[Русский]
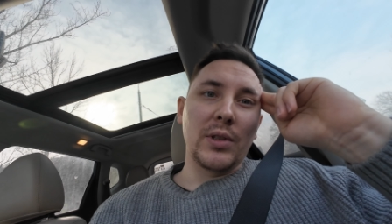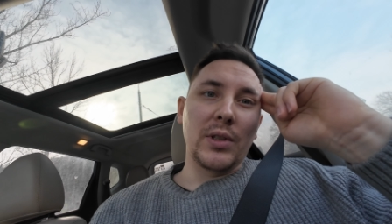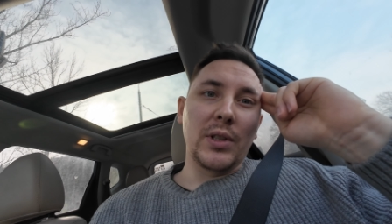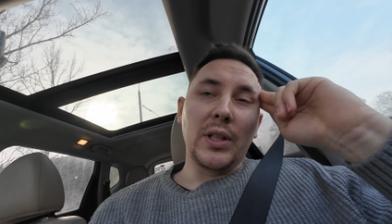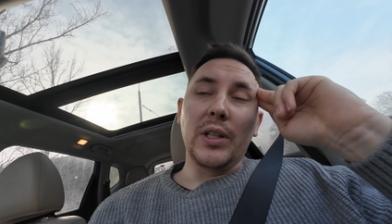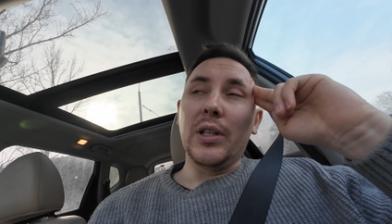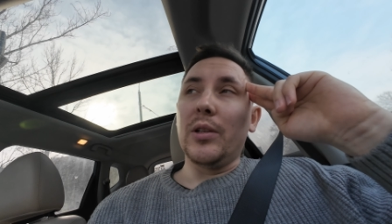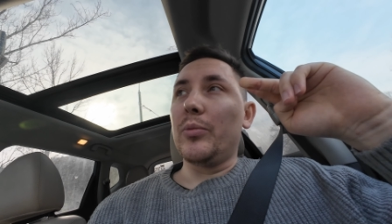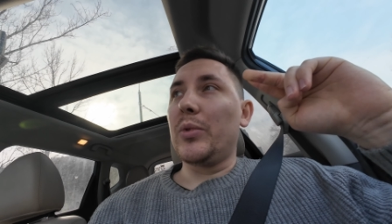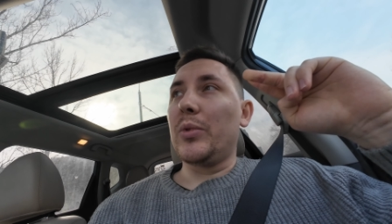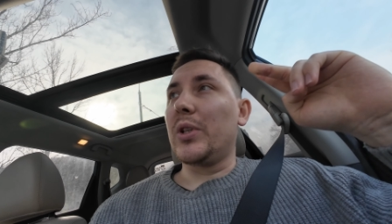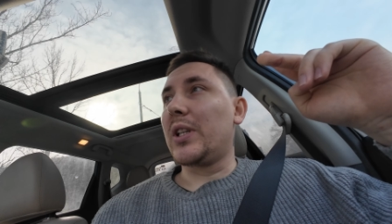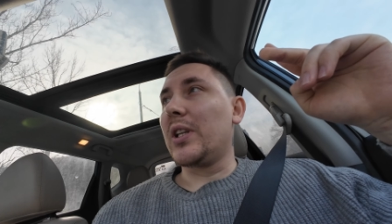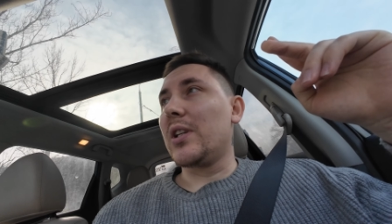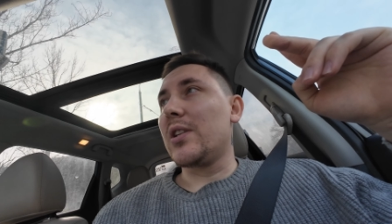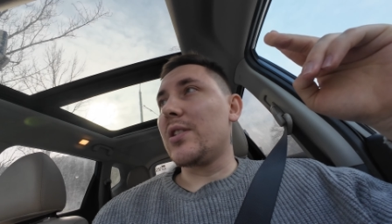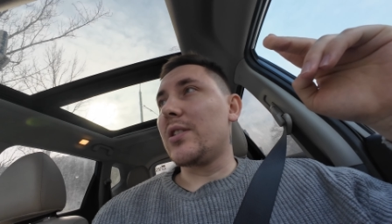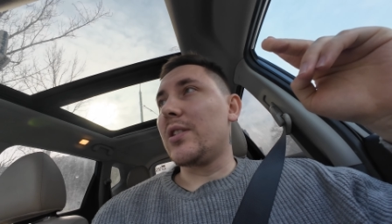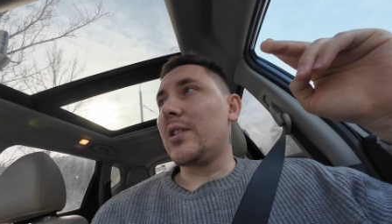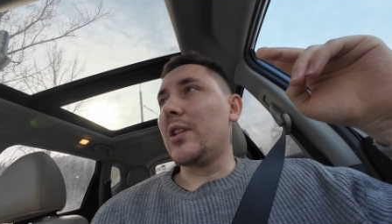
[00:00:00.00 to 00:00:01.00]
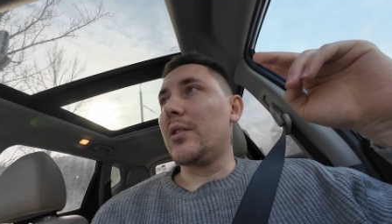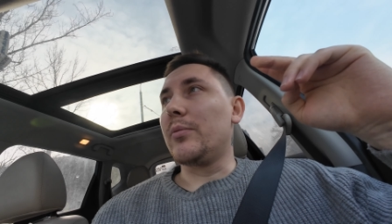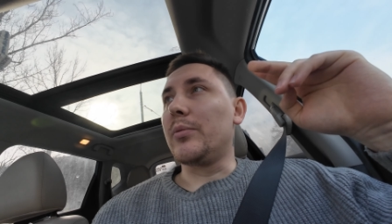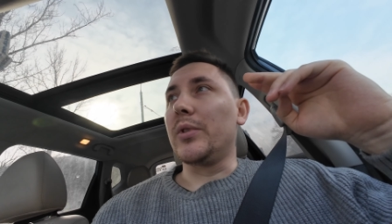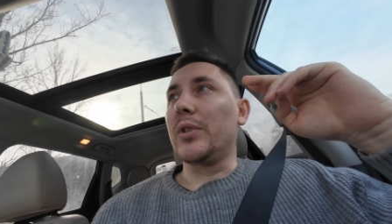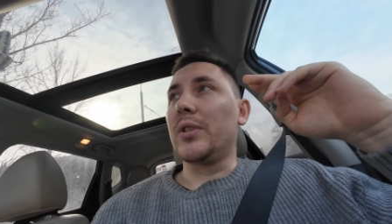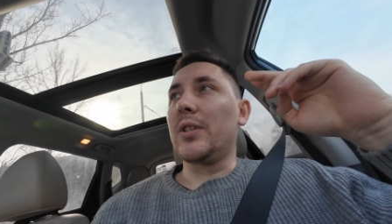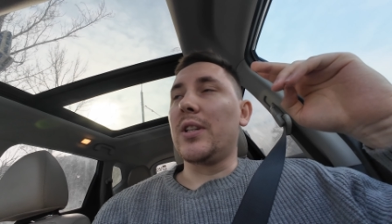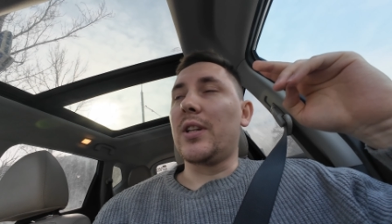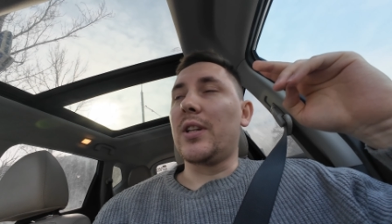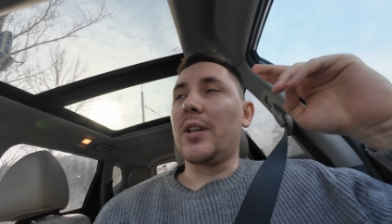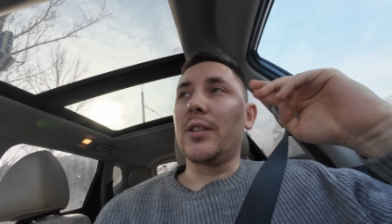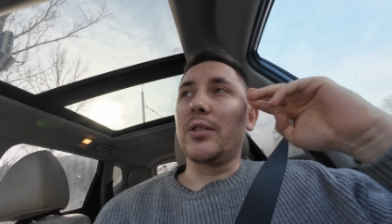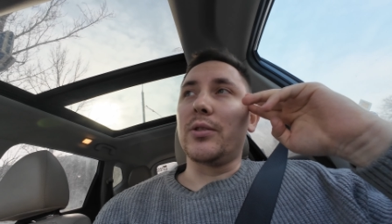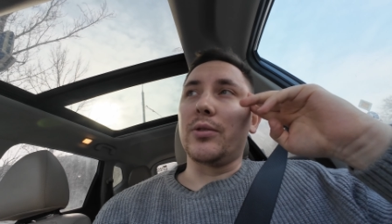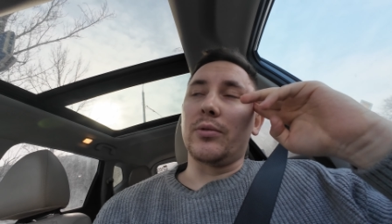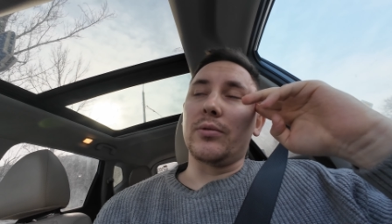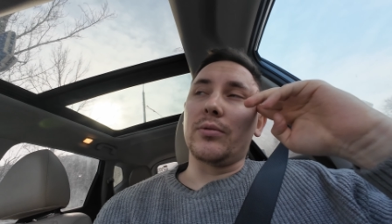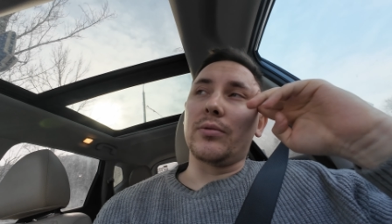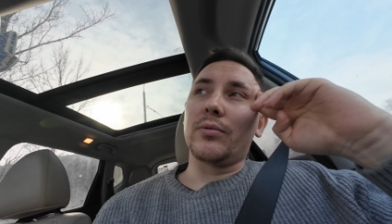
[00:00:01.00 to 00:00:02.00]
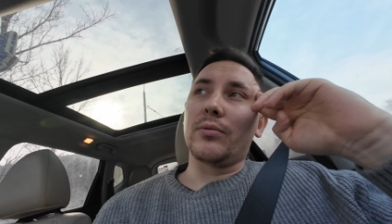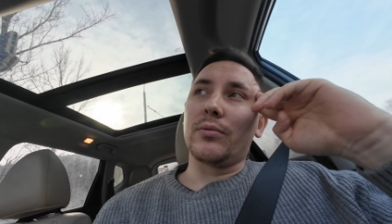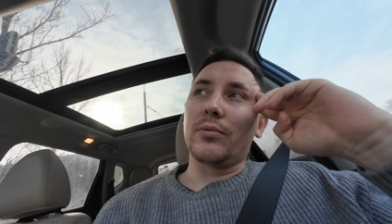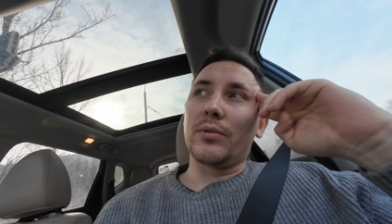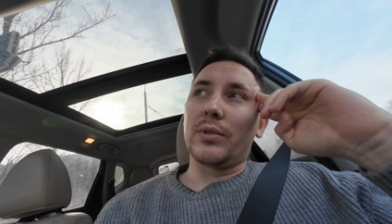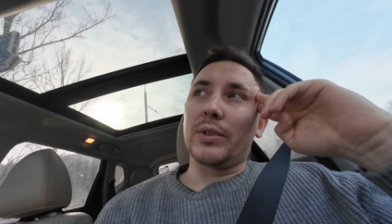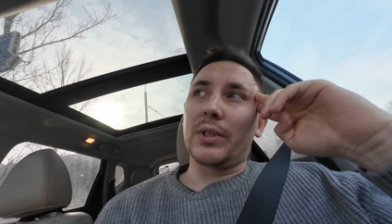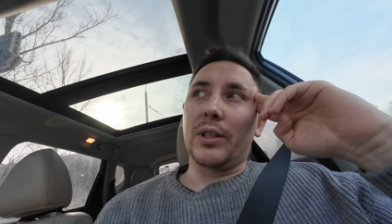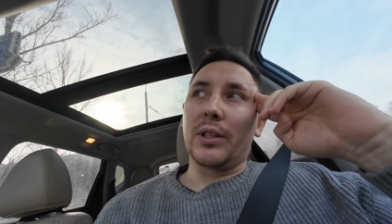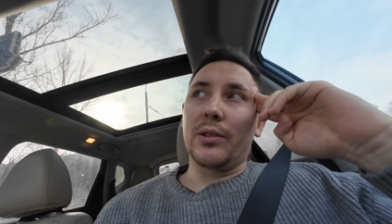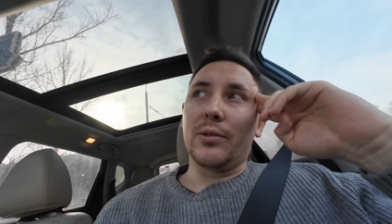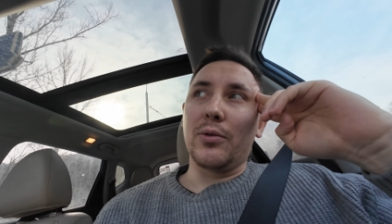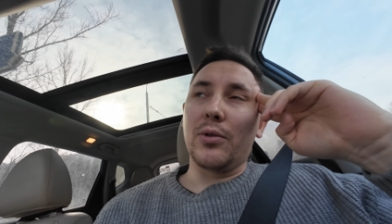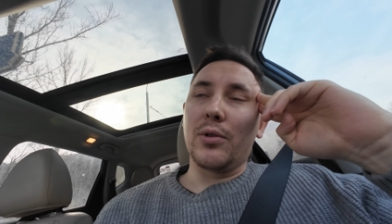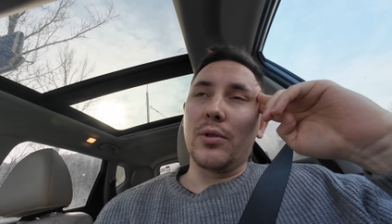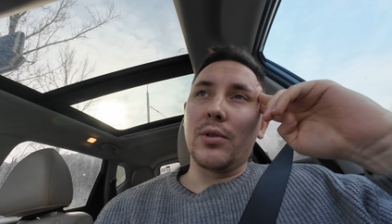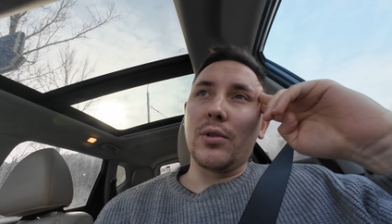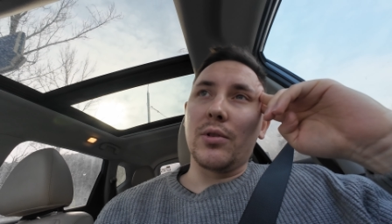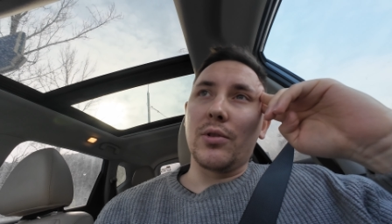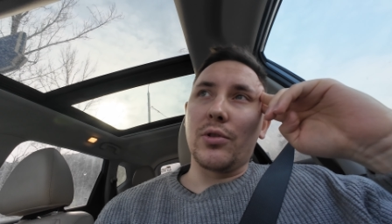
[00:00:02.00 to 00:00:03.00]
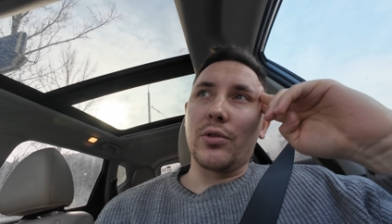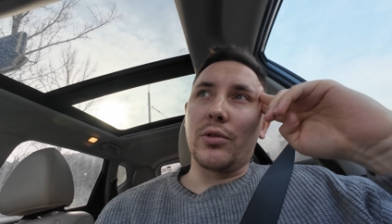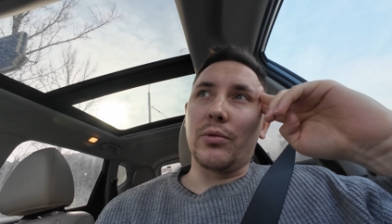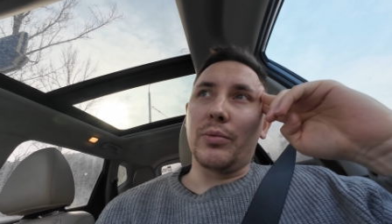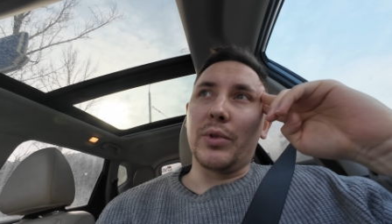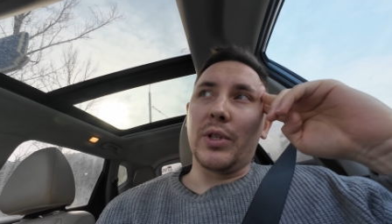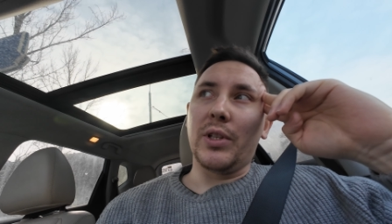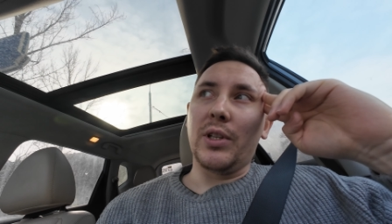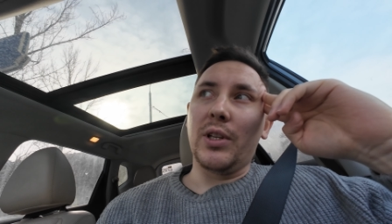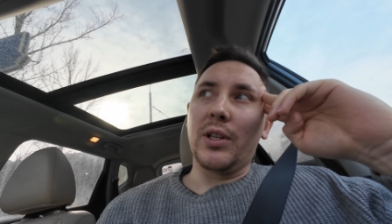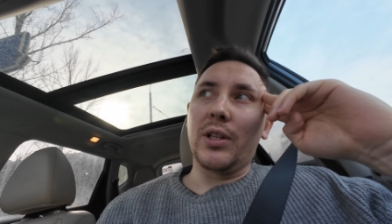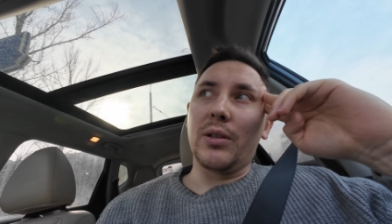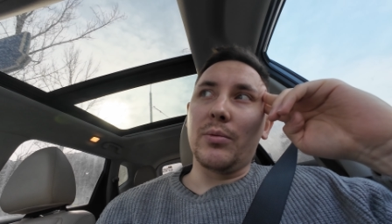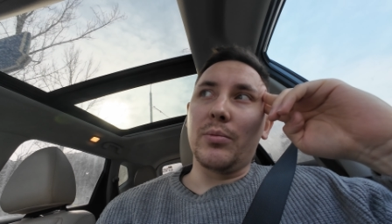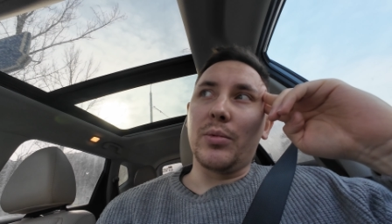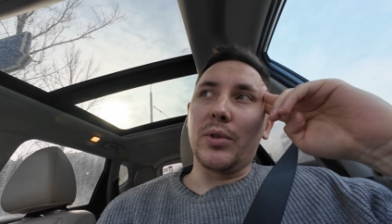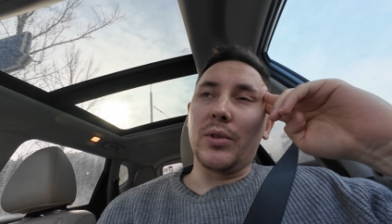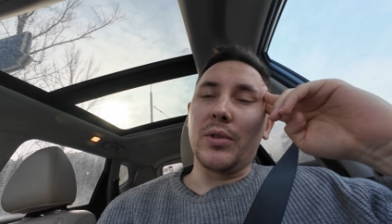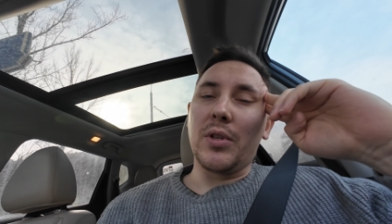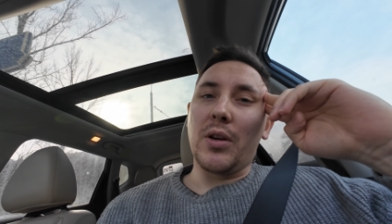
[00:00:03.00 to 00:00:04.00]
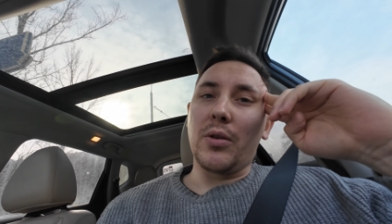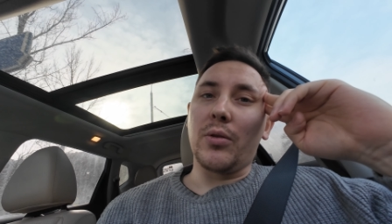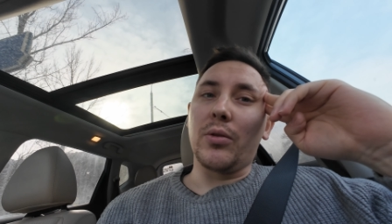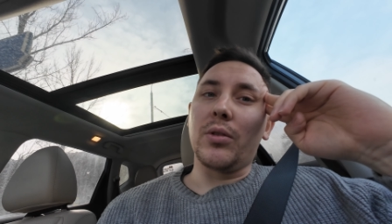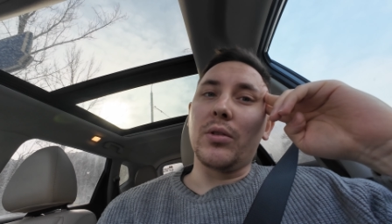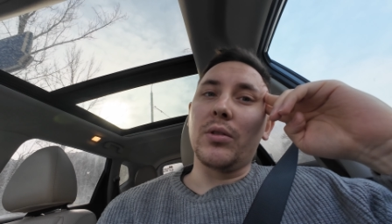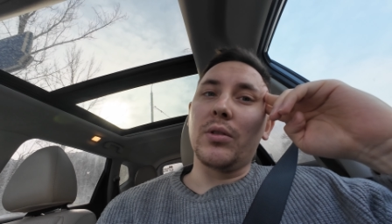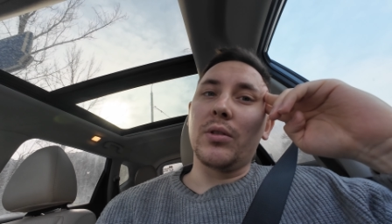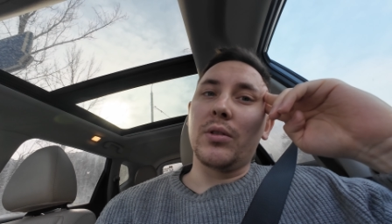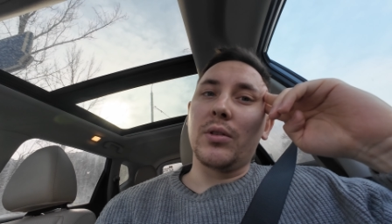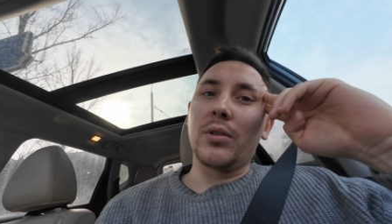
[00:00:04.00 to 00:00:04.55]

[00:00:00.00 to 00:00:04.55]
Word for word: и мне кажется, не было ни разу того, чтобы на ней не было народа.